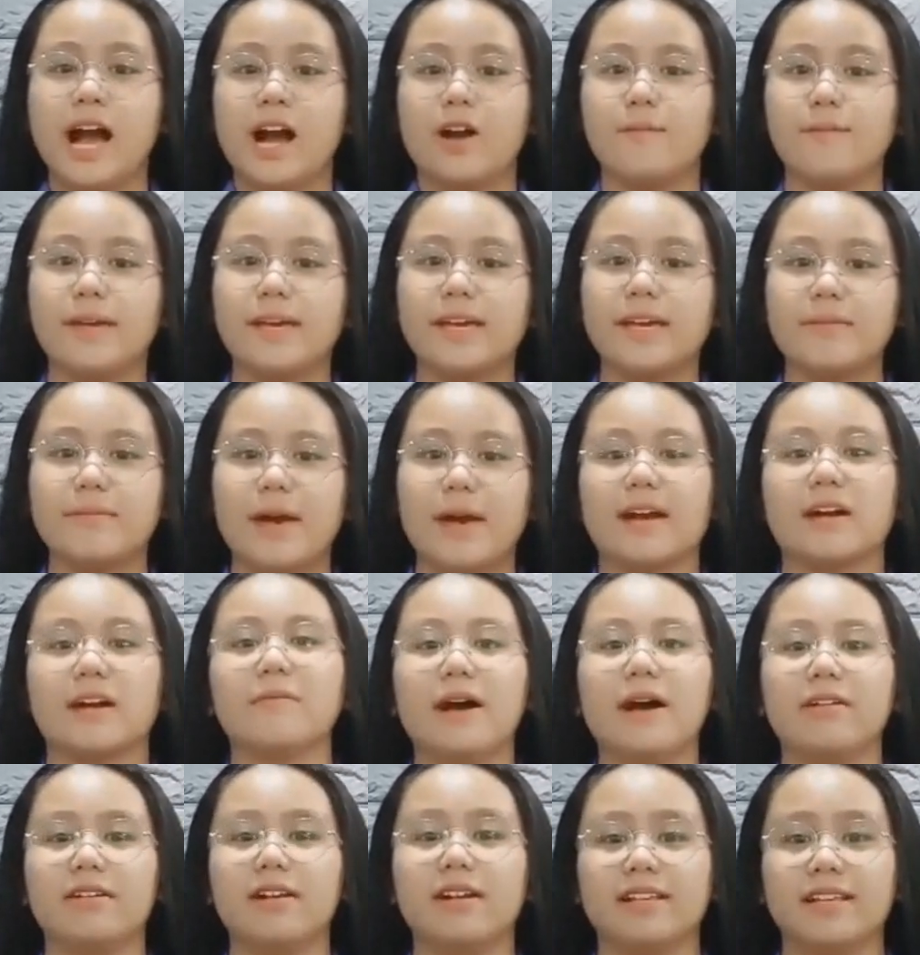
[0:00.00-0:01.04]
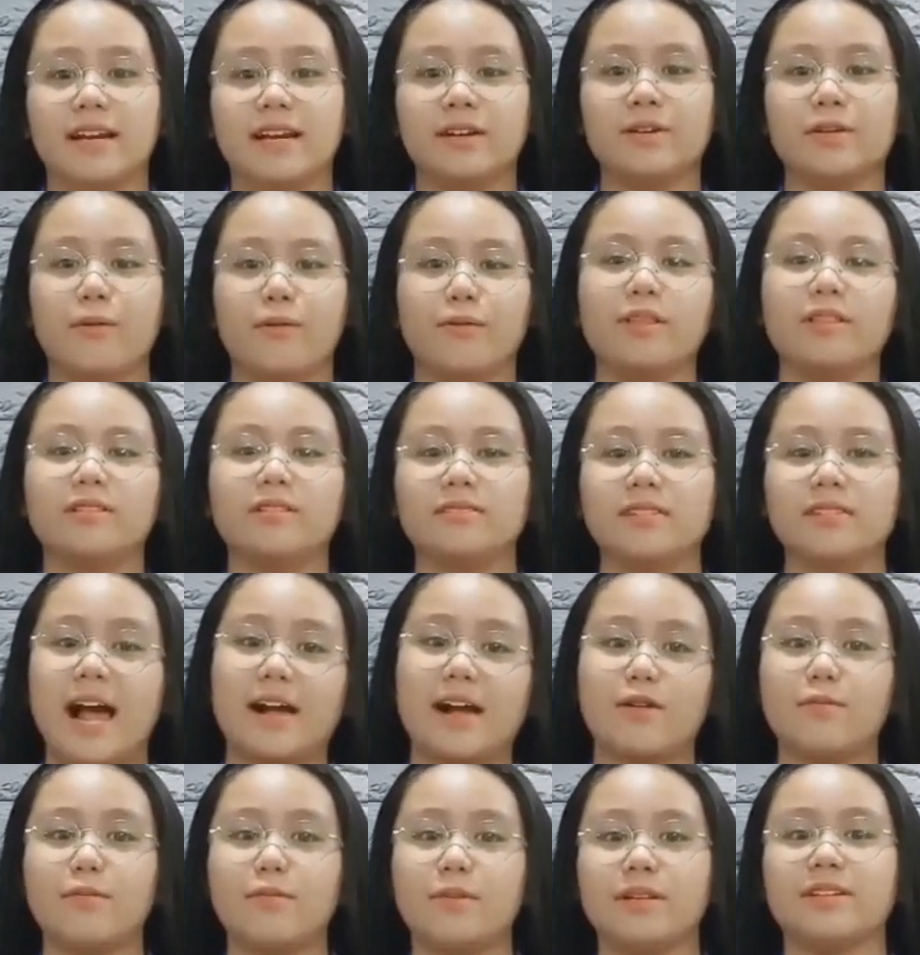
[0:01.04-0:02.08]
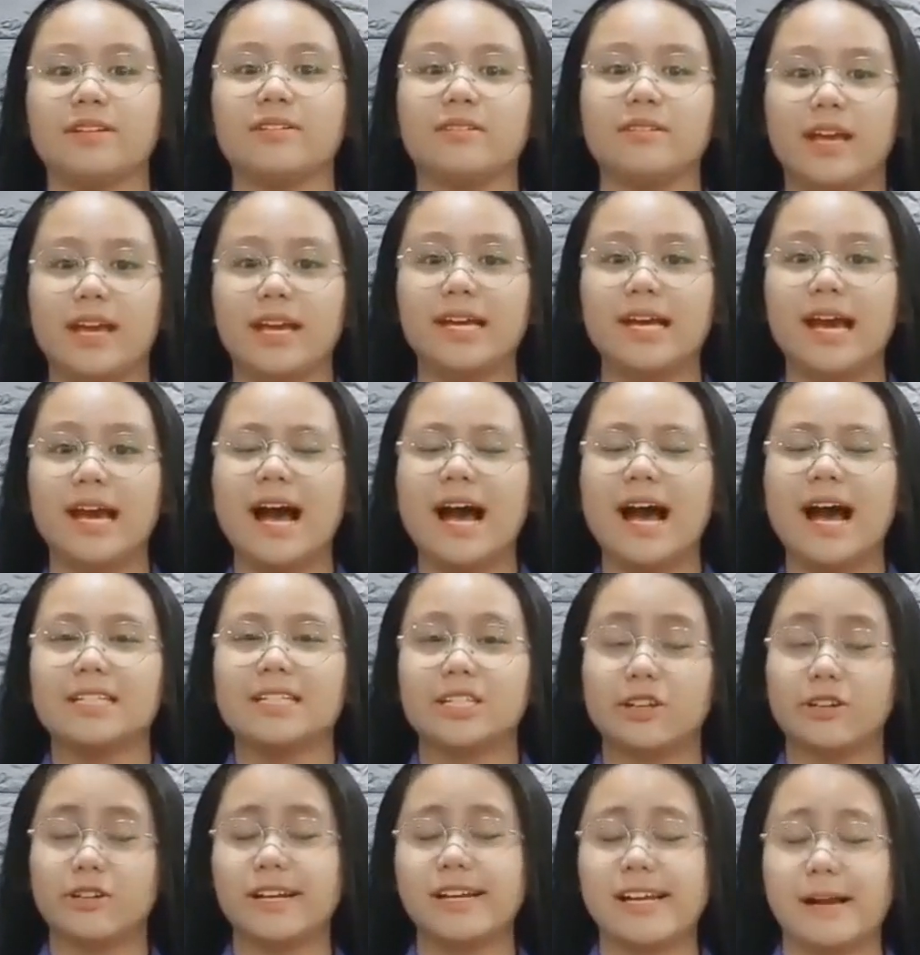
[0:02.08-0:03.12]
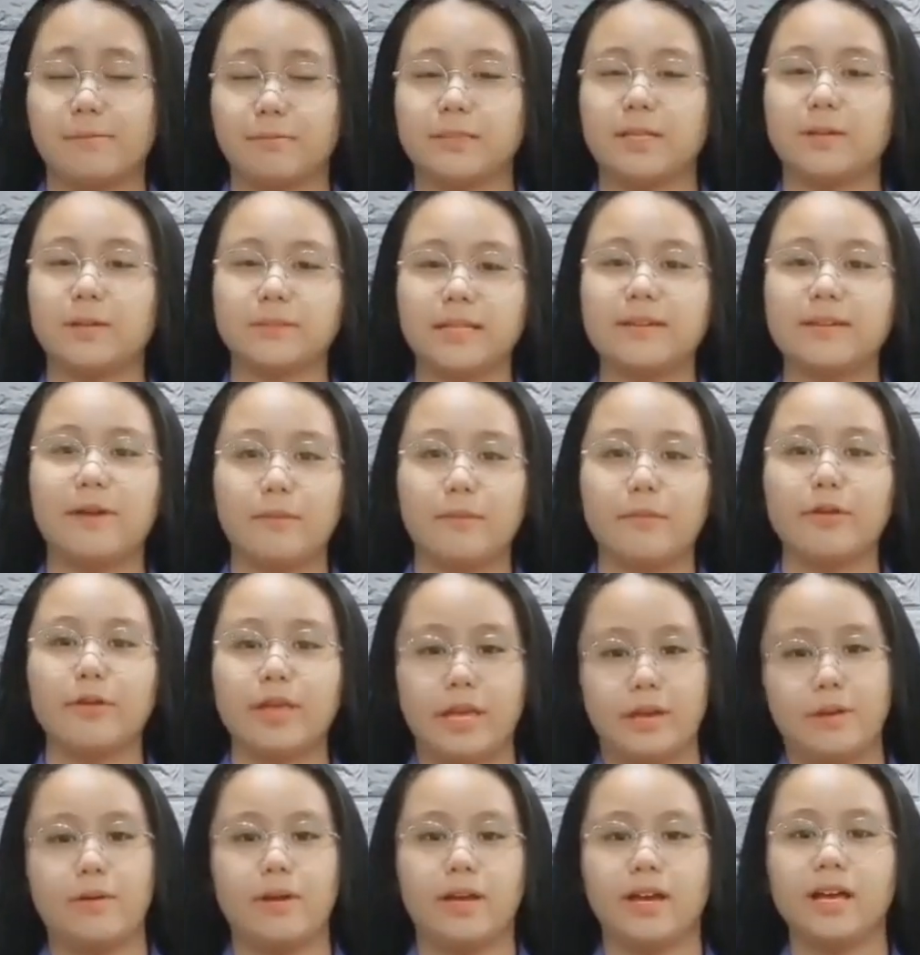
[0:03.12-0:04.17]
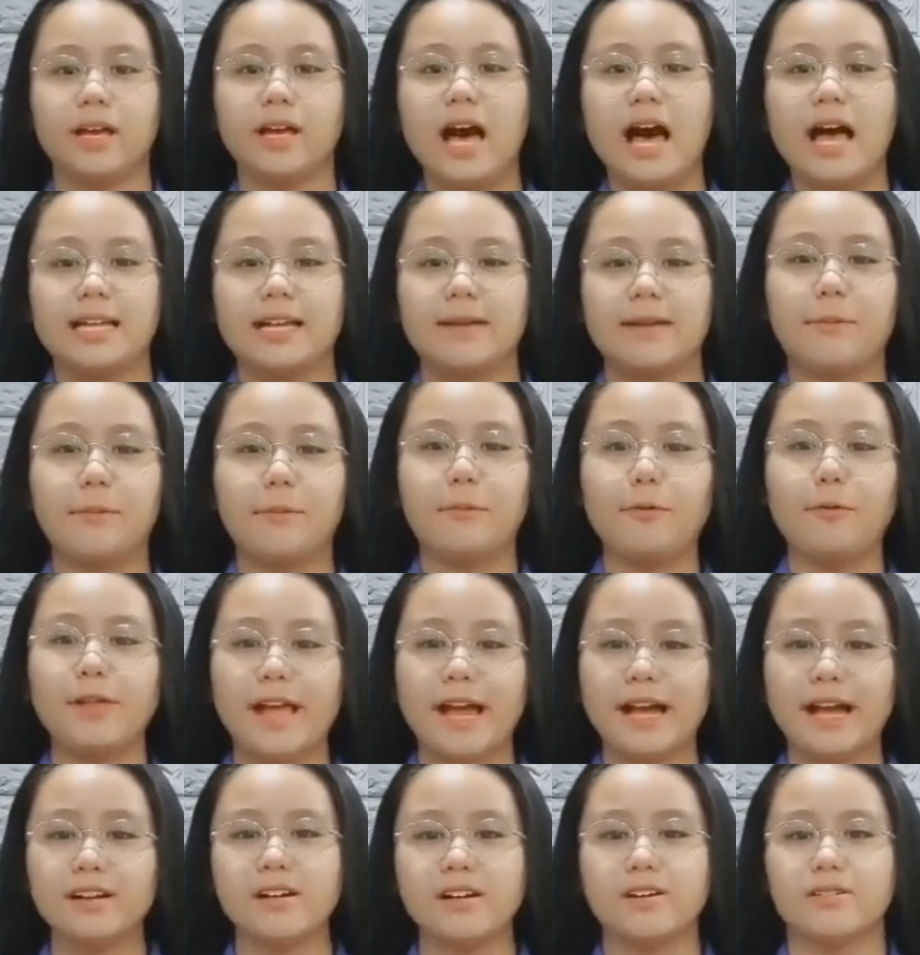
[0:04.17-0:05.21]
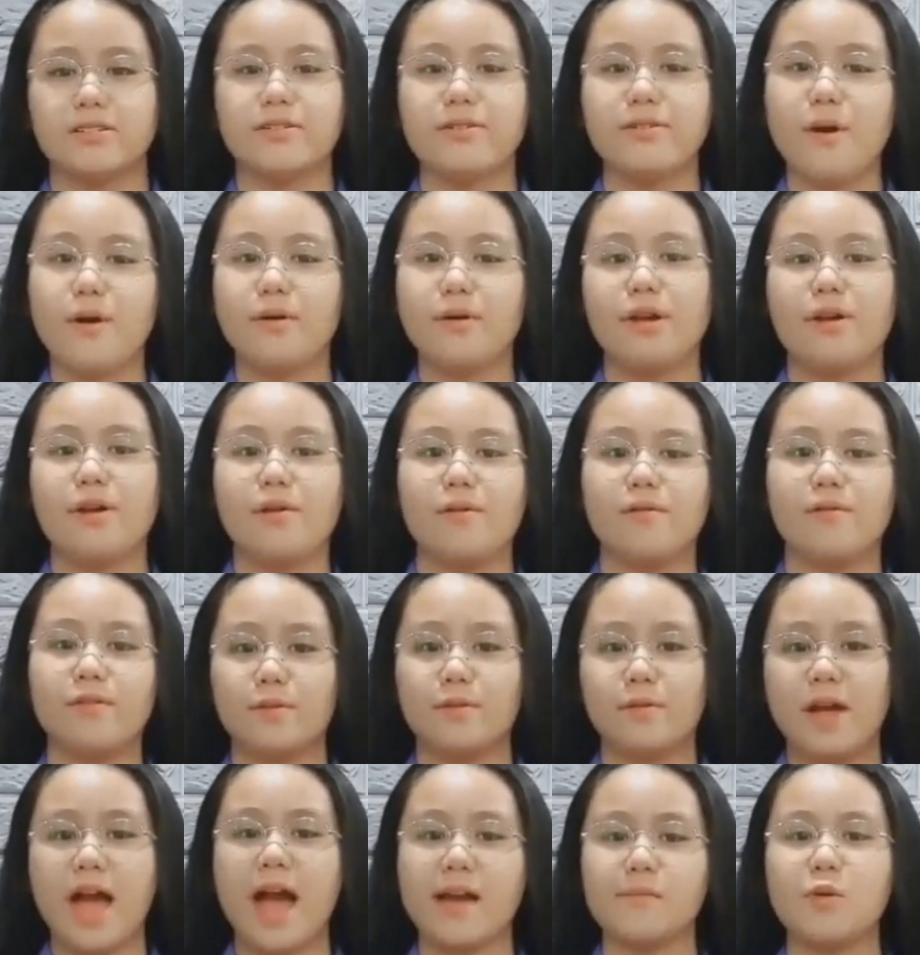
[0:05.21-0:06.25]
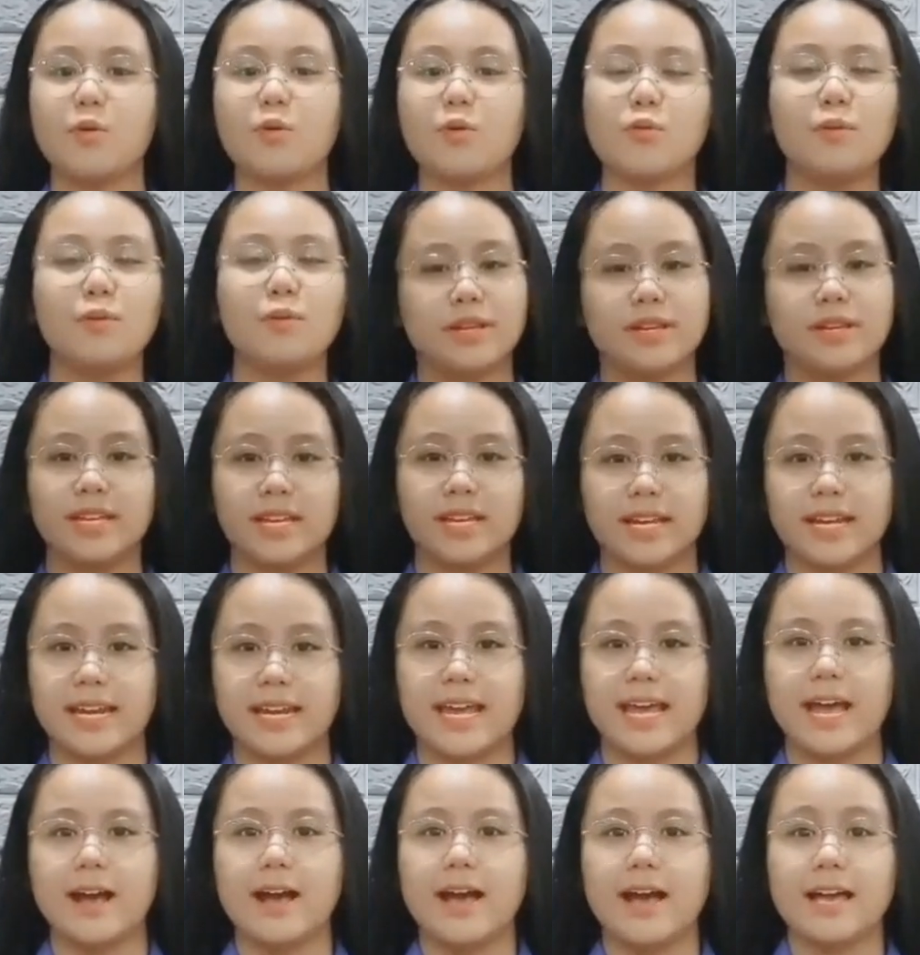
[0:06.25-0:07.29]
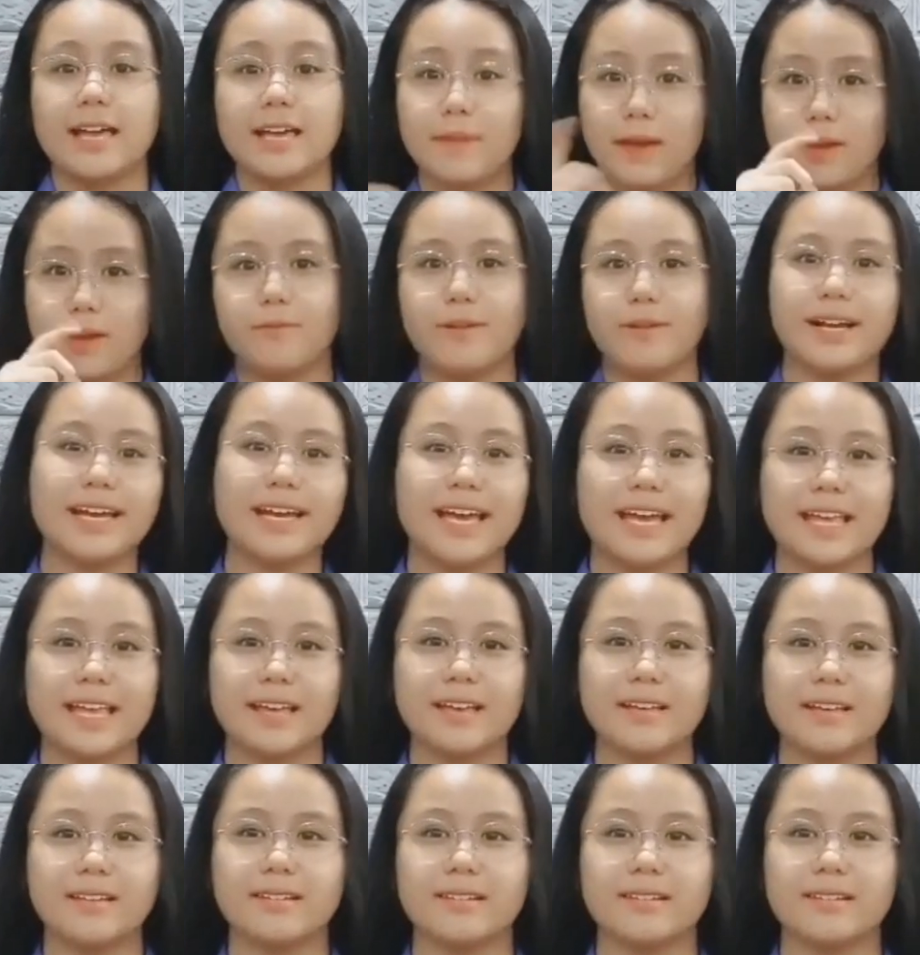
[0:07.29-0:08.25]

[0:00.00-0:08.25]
không biết các bạn có bao giờ nhắn nhủ đến tương lai của mình chưa nhỉ sau khi đọc xong tác phẩm của chị Huyền á thì mình muốn nhắn gửi đôi điều với tuổi 20 của mình như thế này nè các bạn cùng lắng nghe nhé